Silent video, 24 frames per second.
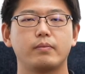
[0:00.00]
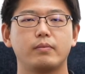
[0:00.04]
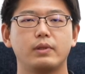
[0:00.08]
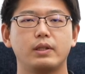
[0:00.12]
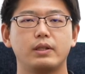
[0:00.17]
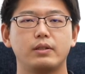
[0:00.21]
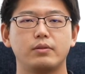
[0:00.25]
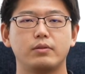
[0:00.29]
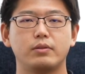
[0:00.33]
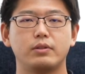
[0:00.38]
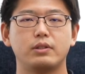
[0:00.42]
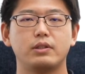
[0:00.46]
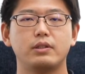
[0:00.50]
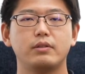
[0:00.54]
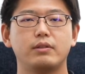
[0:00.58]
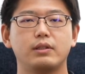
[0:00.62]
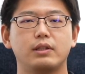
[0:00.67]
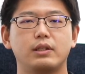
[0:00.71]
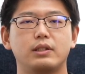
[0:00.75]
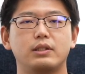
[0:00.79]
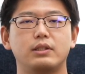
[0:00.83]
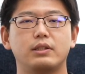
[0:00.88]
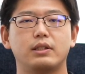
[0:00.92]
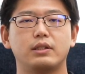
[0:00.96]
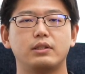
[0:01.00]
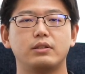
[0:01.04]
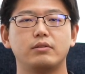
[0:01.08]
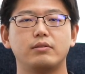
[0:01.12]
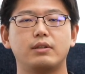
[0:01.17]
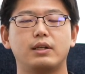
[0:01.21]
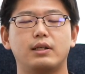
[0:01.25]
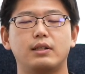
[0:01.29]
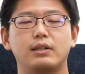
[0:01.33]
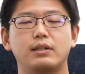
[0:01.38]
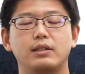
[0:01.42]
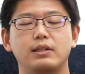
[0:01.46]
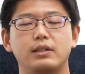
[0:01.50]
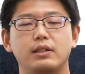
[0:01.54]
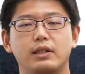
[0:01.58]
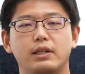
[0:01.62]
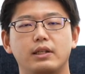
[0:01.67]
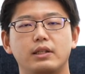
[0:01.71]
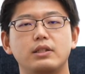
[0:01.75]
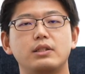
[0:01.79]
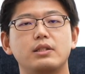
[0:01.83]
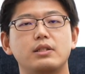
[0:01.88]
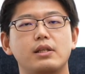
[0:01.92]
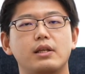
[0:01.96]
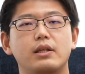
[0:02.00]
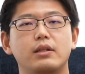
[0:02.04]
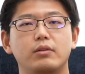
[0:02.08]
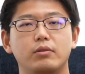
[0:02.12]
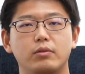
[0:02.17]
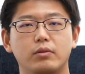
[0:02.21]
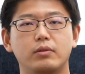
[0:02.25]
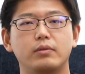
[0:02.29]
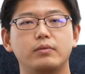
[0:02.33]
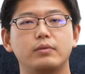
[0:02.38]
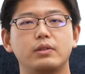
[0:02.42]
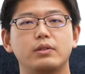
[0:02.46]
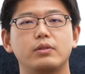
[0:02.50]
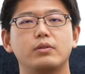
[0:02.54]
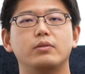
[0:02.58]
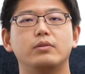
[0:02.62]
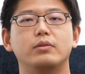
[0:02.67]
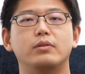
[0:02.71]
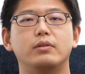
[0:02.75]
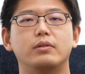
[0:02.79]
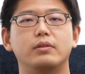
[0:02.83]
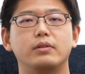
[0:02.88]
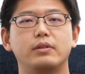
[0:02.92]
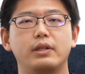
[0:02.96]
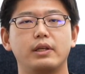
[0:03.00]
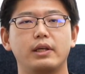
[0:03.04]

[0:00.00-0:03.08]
でそして私たちは自然とその